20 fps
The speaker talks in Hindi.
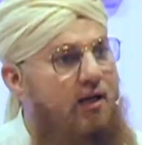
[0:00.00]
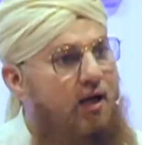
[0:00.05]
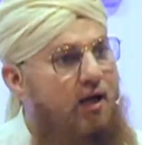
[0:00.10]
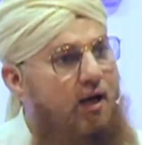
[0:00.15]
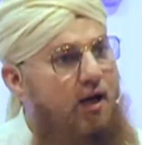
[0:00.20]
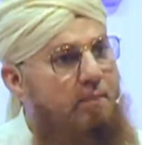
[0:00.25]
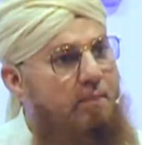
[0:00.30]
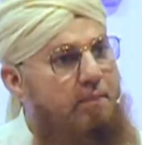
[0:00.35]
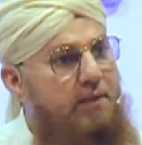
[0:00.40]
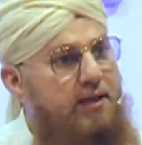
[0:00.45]

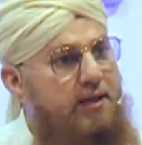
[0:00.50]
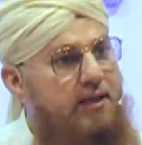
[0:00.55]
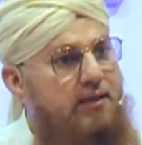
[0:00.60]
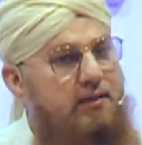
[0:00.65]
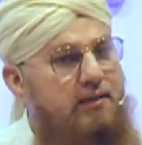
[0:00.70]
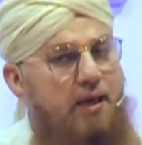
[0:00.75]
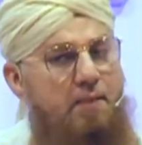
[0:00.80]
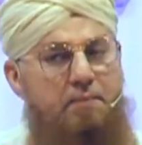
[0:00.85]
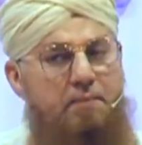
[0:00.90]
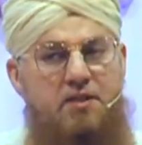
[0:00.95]
अपने
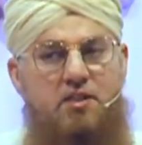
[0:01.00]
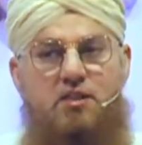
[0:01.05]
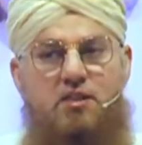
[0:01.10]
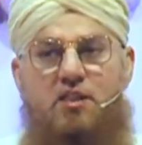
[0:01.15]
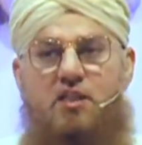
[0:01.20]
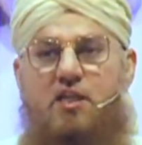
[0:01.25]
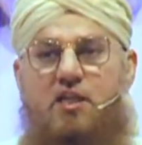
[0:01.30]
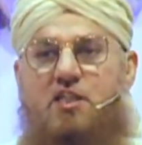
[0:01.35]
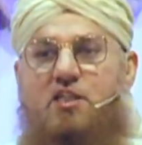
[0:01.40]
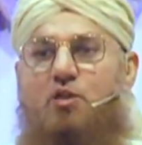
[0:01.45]
अपनी
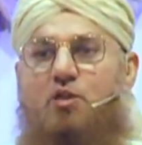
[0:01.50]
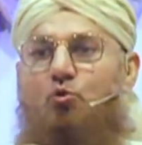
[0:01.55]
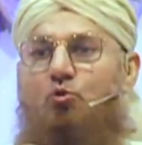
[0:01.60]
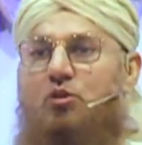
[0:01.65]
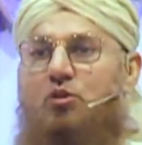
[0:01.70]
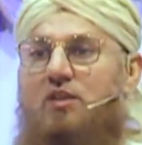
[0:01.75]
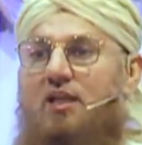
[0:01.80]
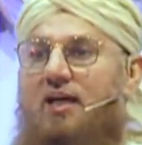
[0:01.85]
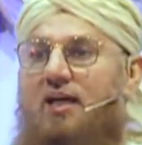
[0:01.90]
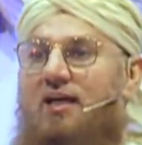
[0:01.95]
सीट से
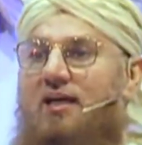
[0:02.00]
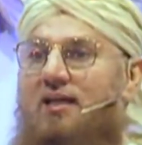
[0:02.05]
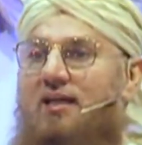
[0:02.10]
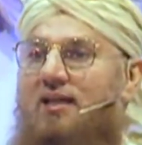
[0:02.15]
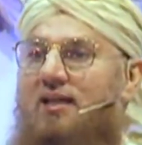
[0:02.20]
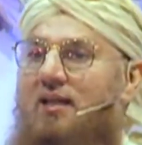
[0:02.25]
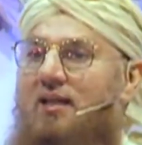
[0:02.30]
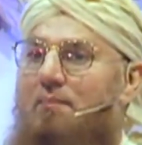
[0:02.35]
उठता है